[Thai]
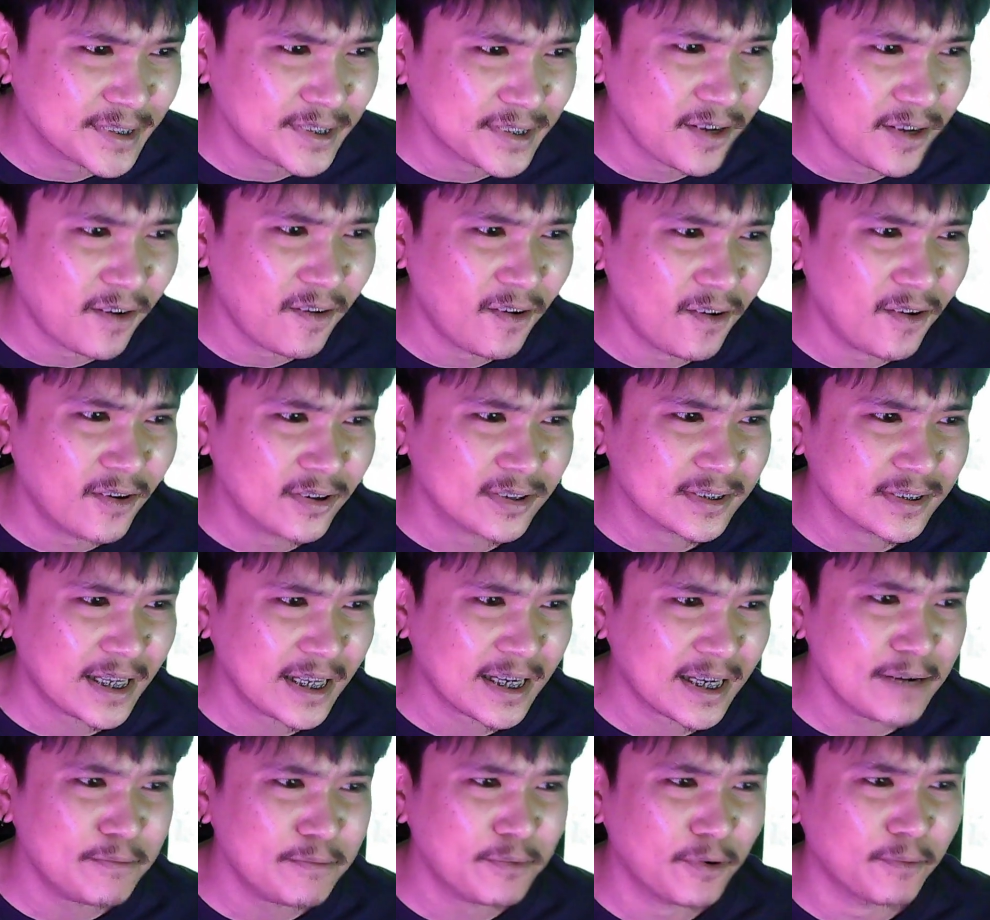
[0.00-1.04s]
ซองนะ
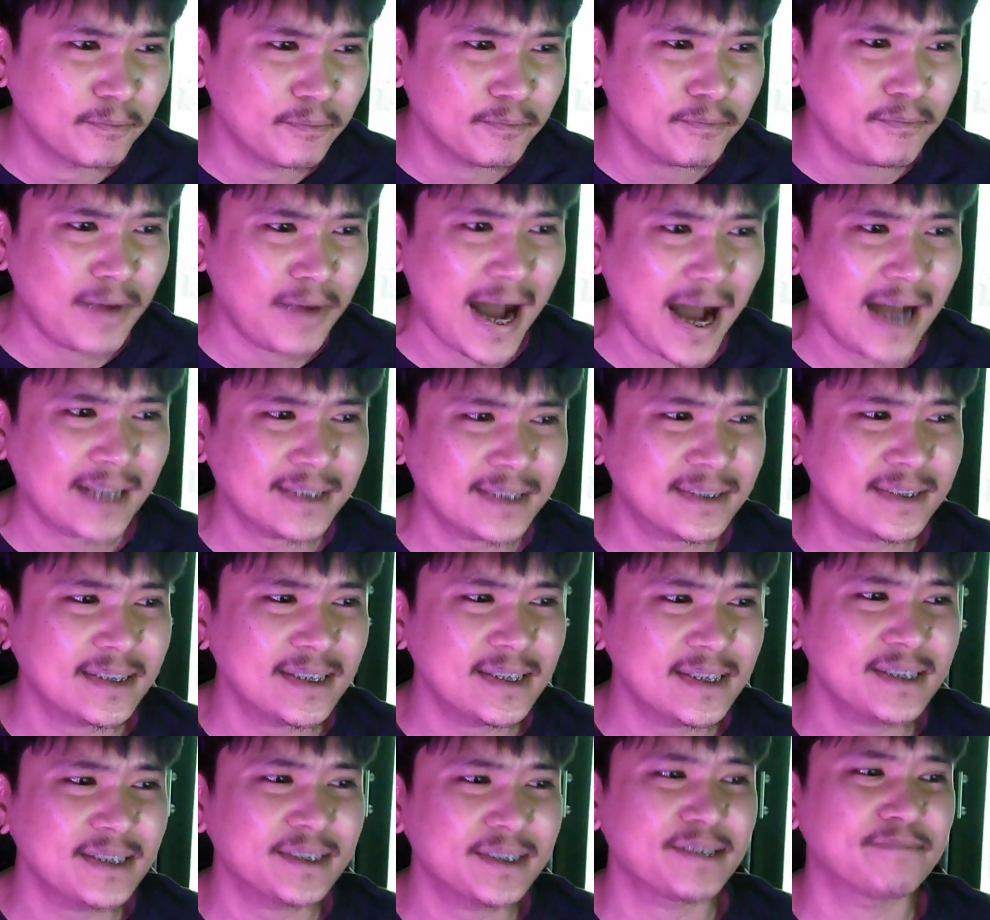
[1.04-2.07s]
ครับผมพาร์ท
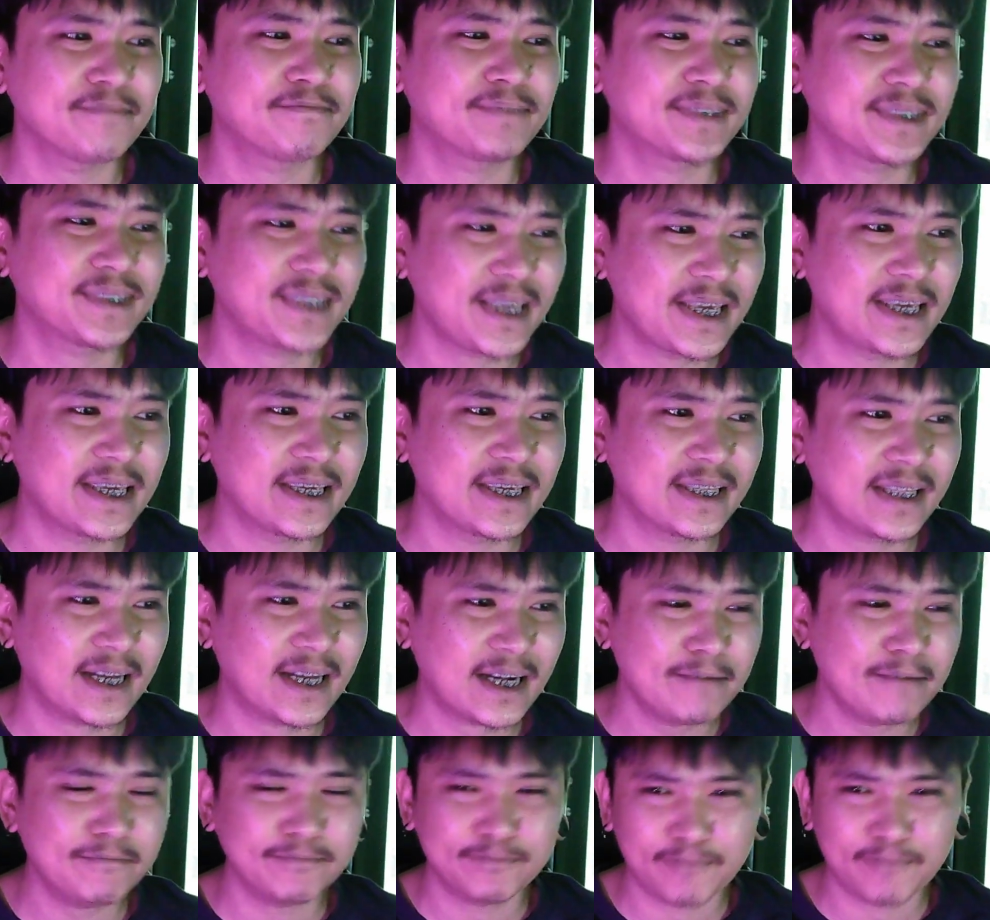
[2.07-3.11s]
ที่14 นะค
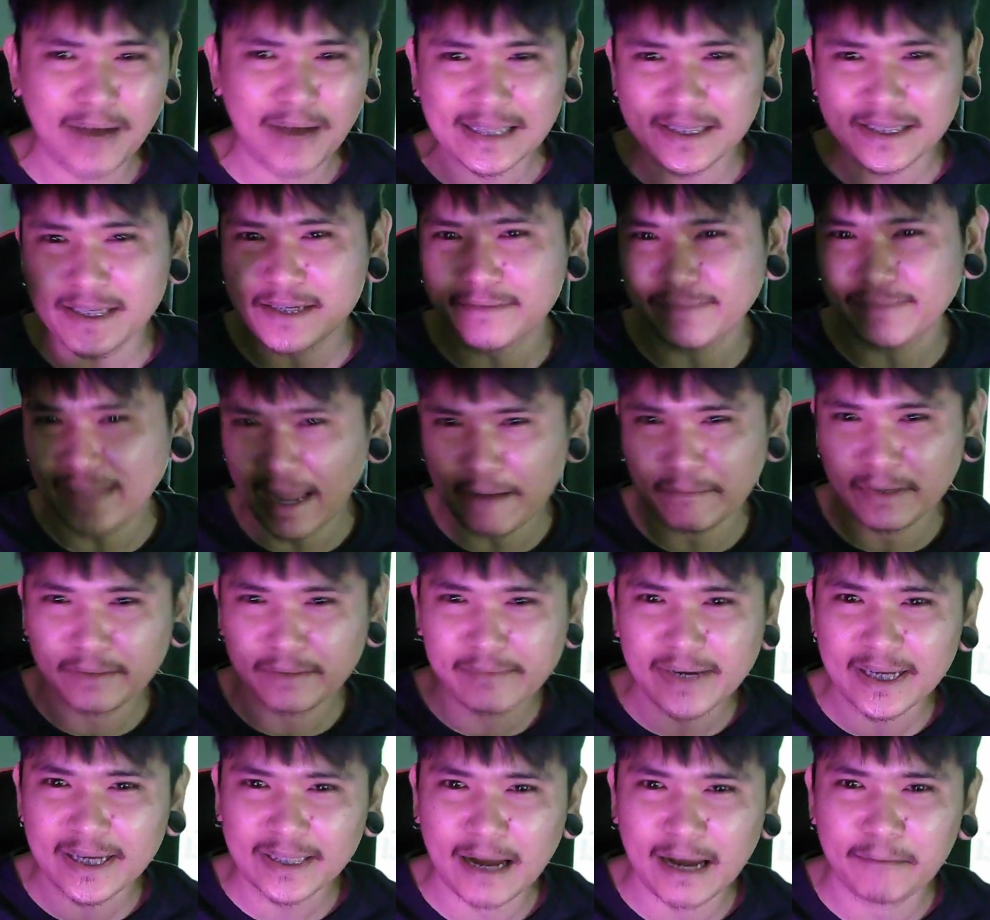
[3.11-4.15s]
รับพาร์ทที่13 ยัง
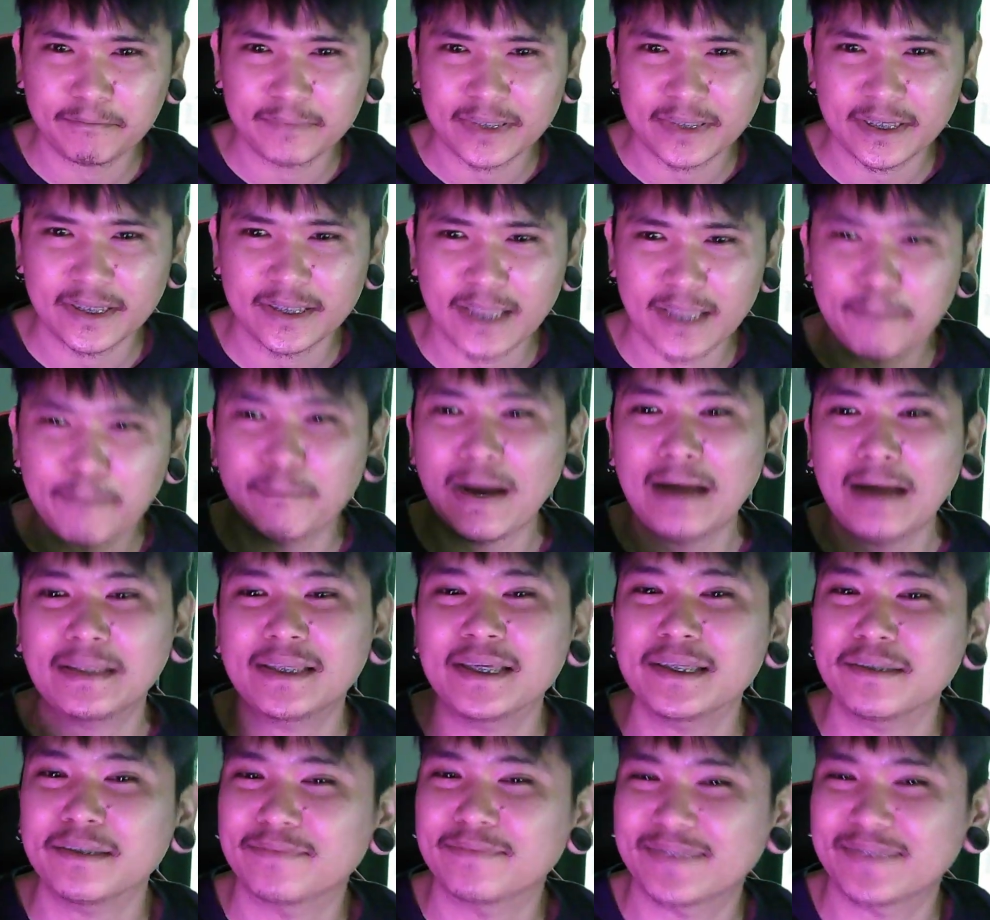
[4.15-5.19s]
ไม่ได้ทำดีทำพาร์ท
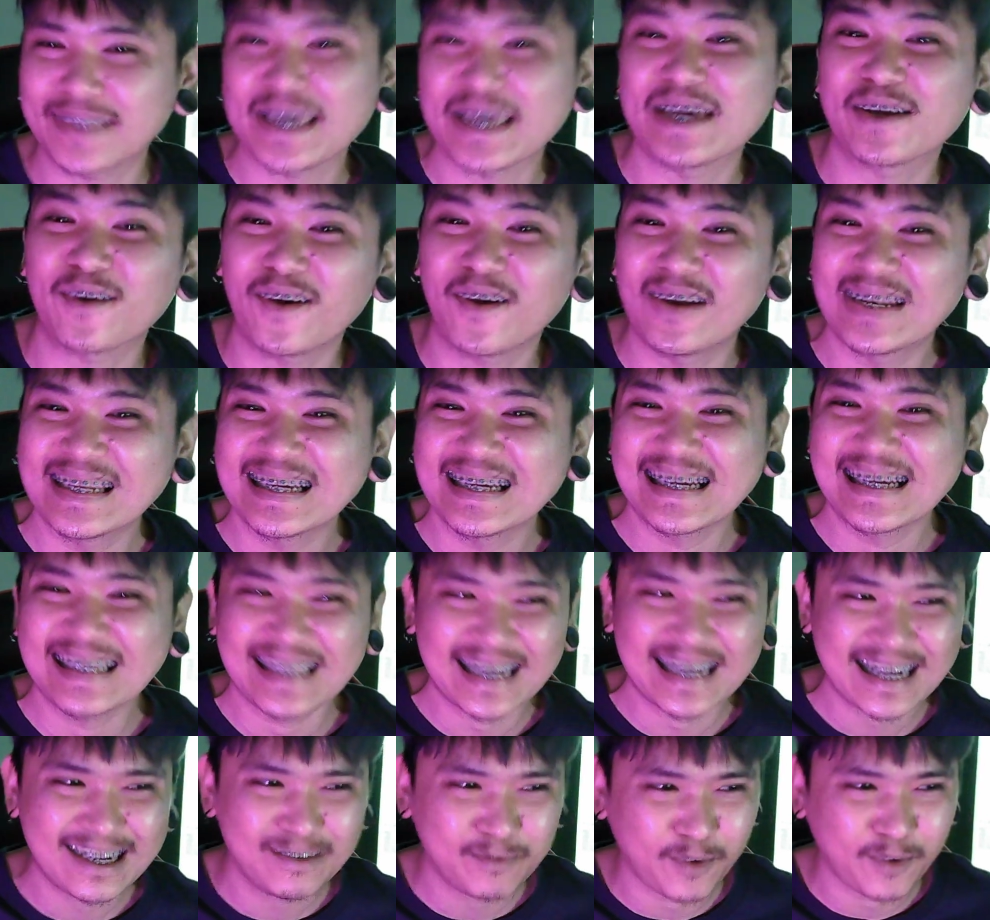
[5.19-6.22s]
ที่14 ก่อนเลย
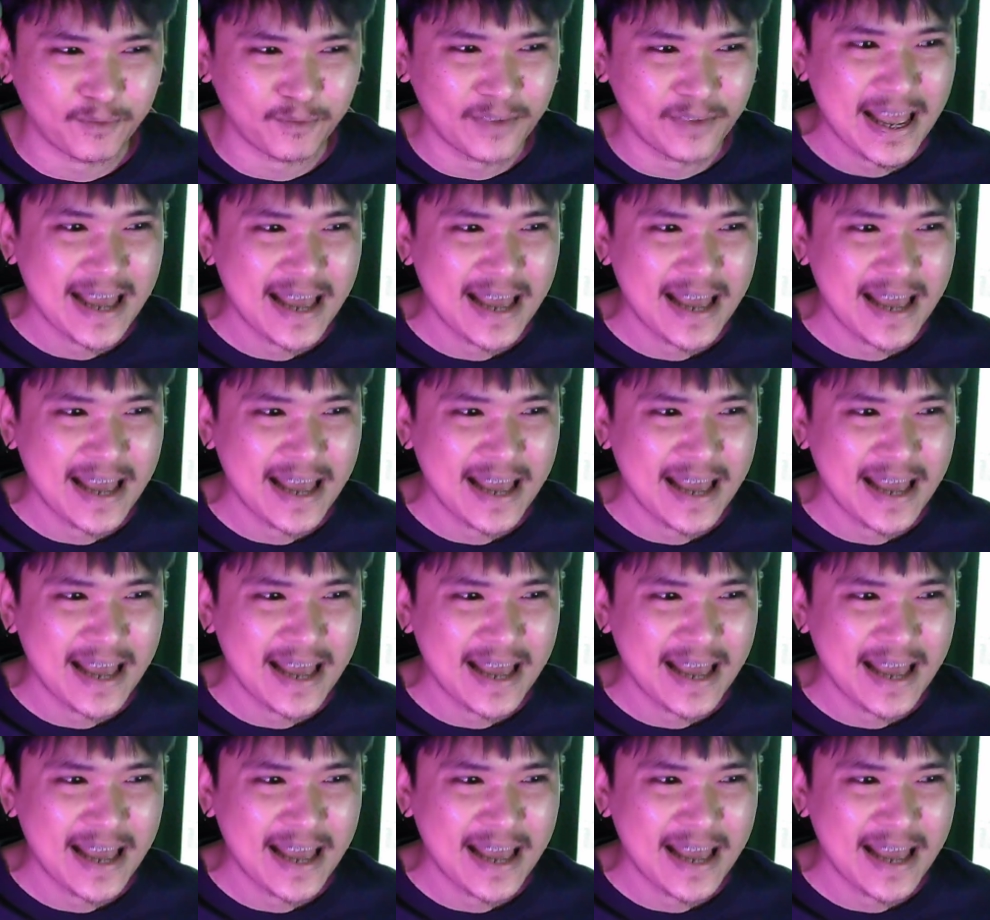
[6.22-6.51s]
นะครับผม